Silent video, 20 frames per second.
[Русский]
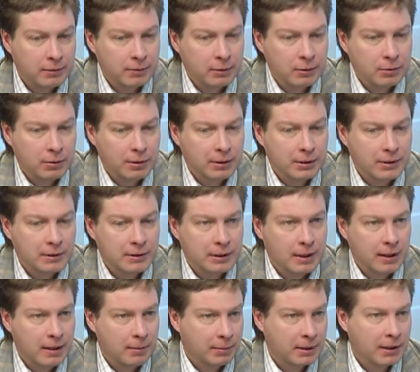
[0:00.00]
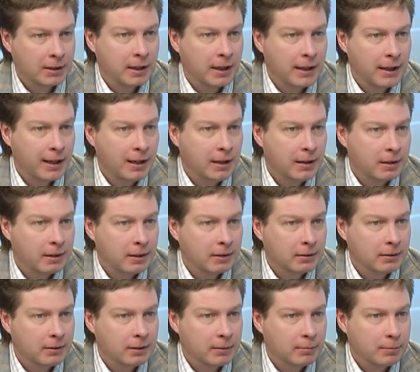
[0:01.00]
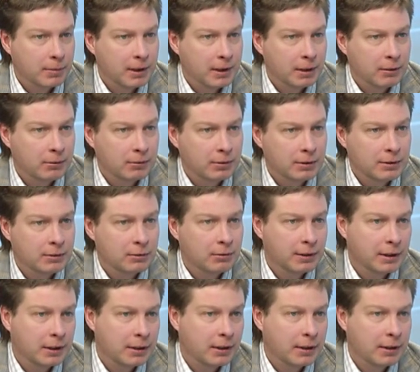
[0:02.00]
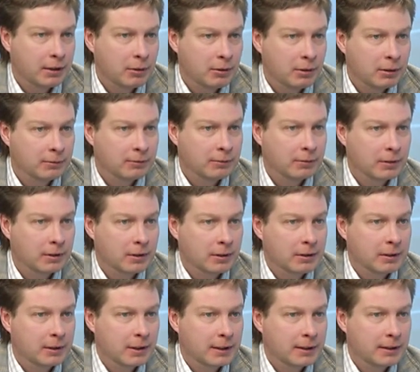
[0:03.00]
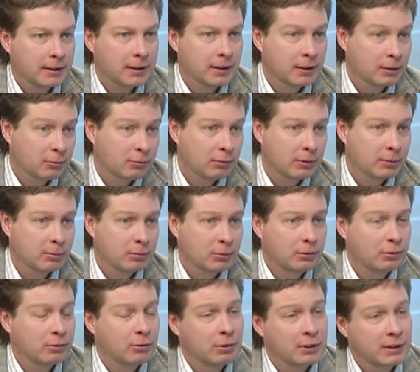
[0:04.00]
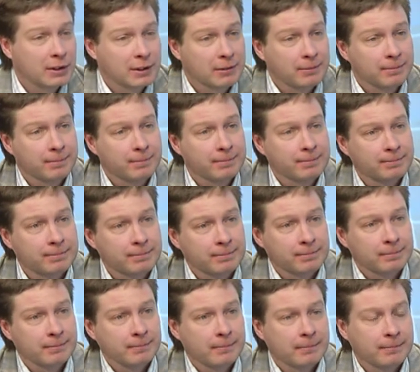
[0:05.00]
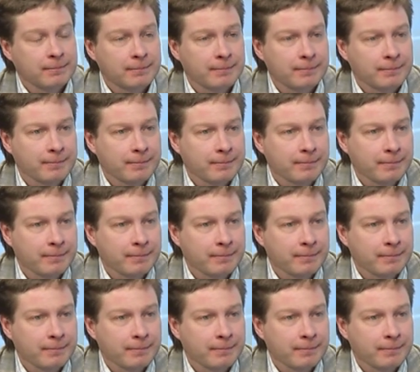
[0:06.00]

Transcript: выходит за рамки Карелии, к нам приедут из других регионов России. Откуда будут гости? Да, действительно, в этом